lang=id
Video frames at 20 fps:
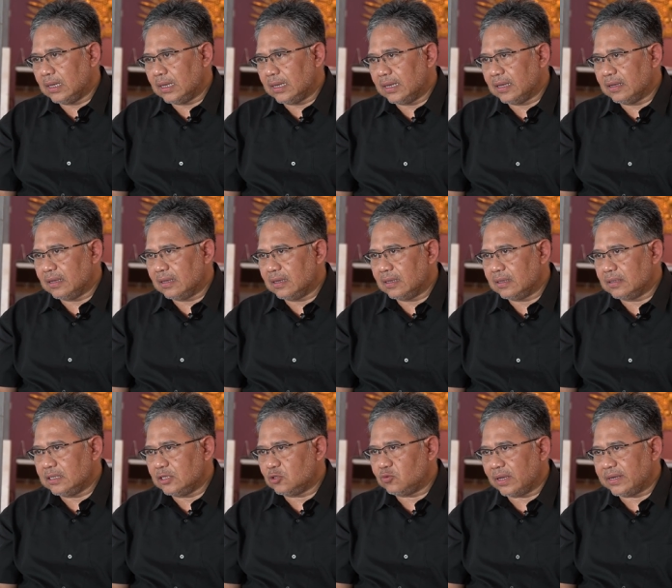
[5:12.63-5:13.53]
uh,
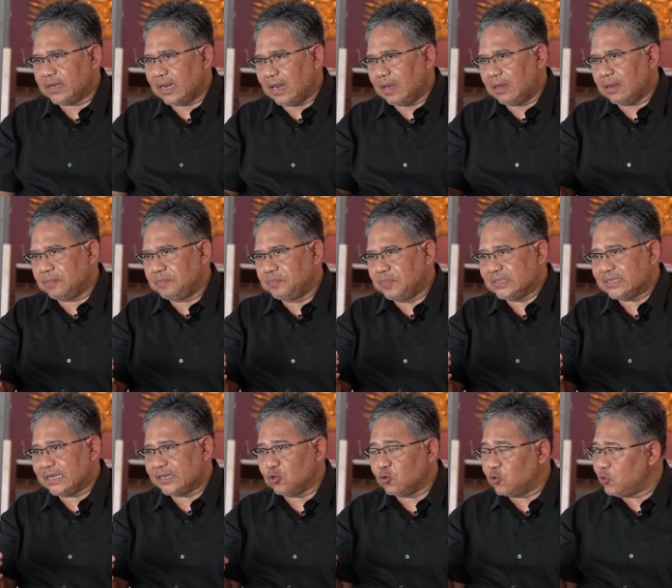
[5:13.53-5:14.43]
itu adalah
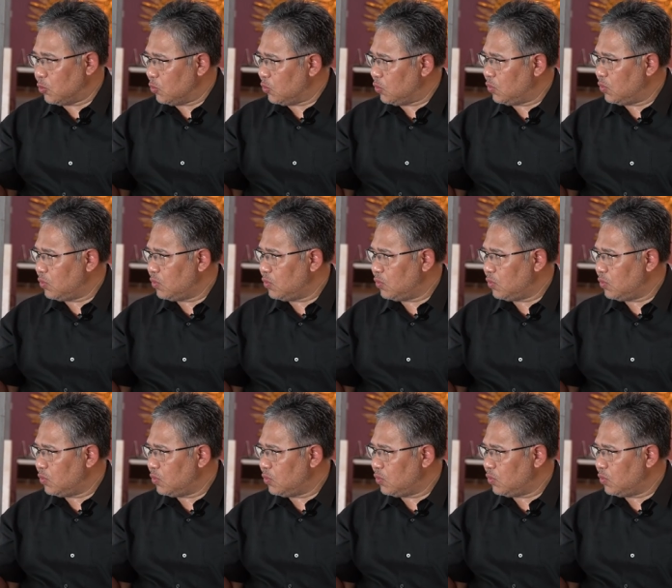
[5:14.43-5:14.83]
bisa diunduh,